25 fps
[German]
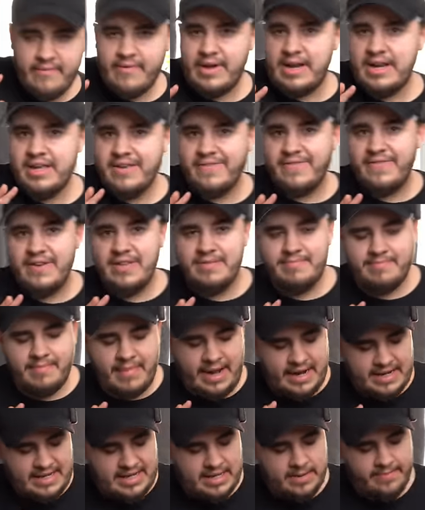weil ich finde,
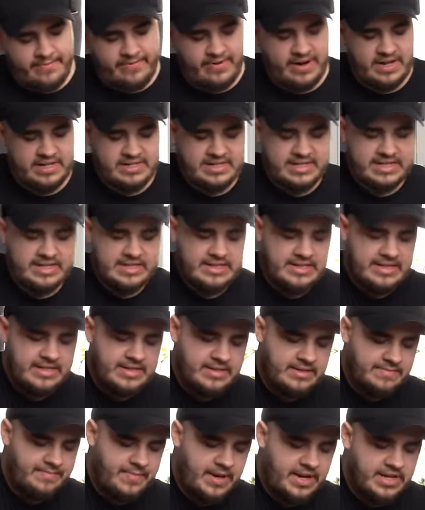manche Pflanzen
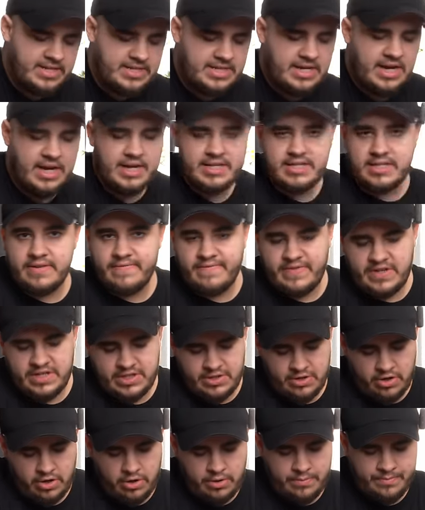sind besser als
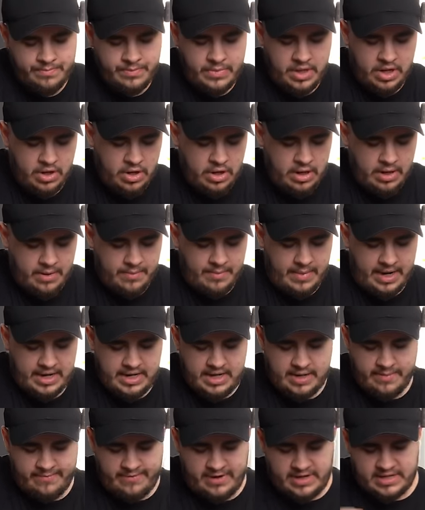In-vitro,
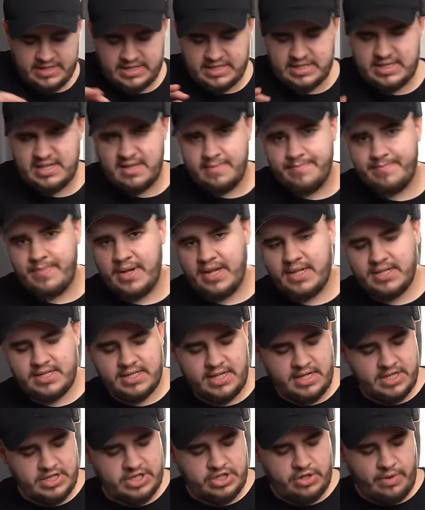manche Pflanzen sind
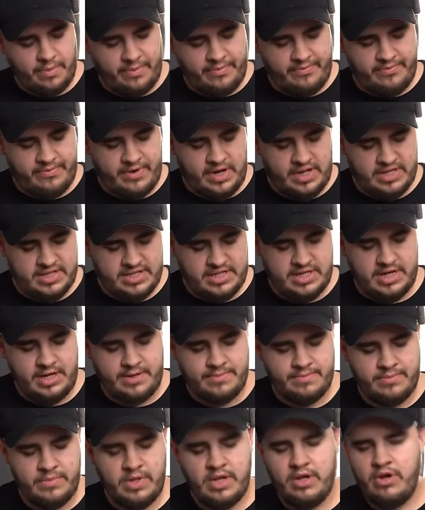besser als
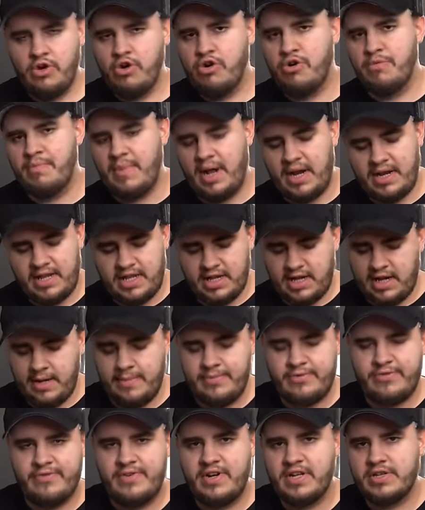Topfpflanze und manche
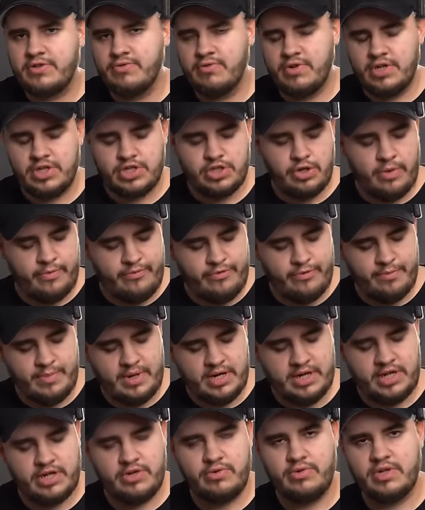gibt es vielleicht nur als Topf und
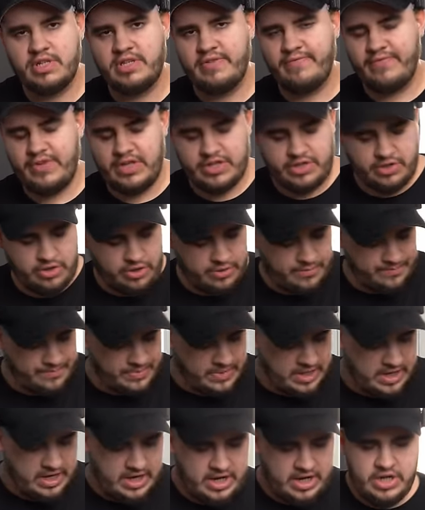manche nur als In vitro.
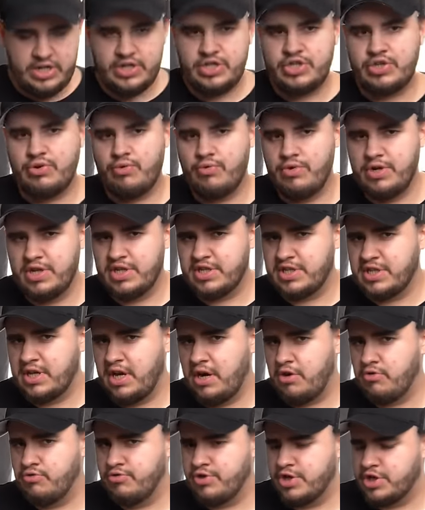So ist
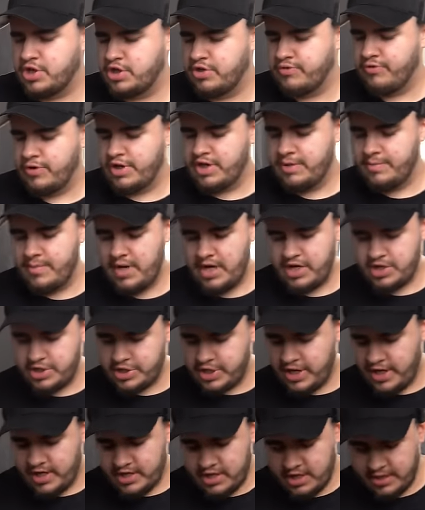der Unterschied, wo ich immer
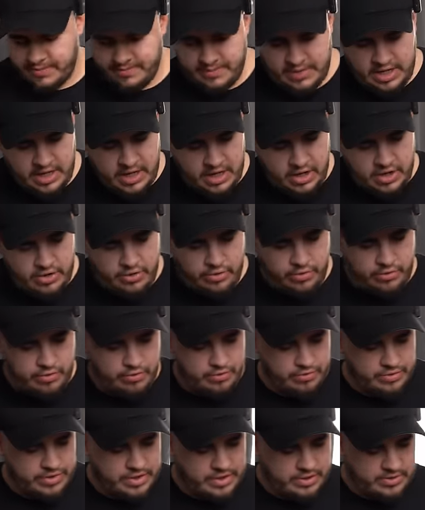entscheide.
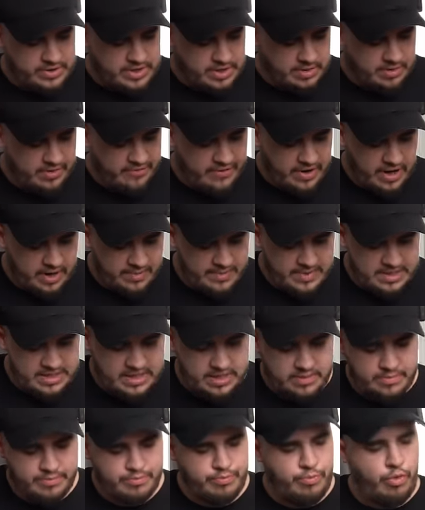Und ich sage, wir fangen mit
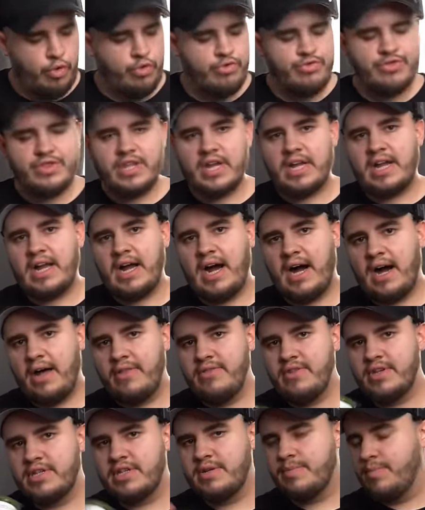dem Bodendecker
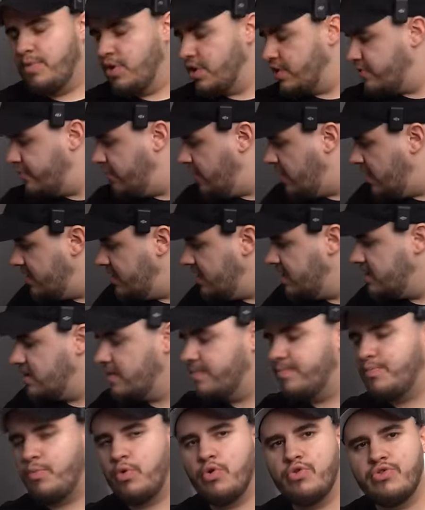an. Also ich möchte vorne
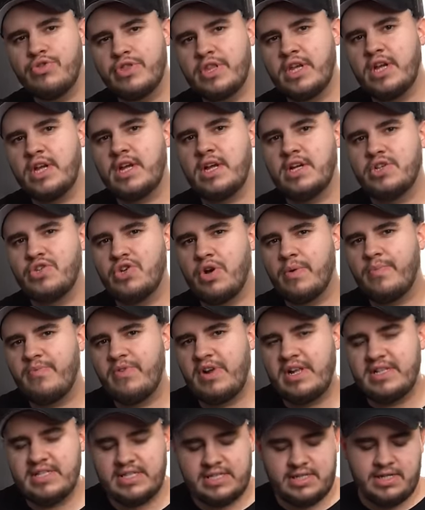einen Bodendecker, also auch
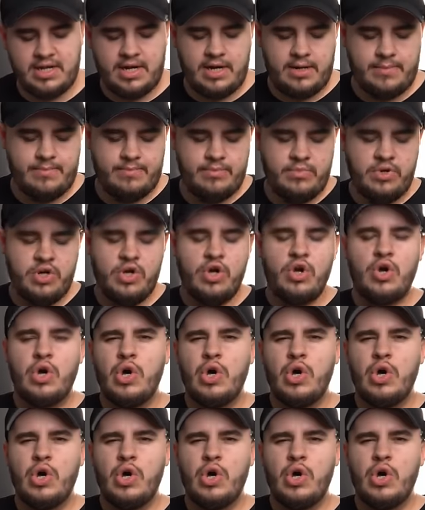Pflanzen haben.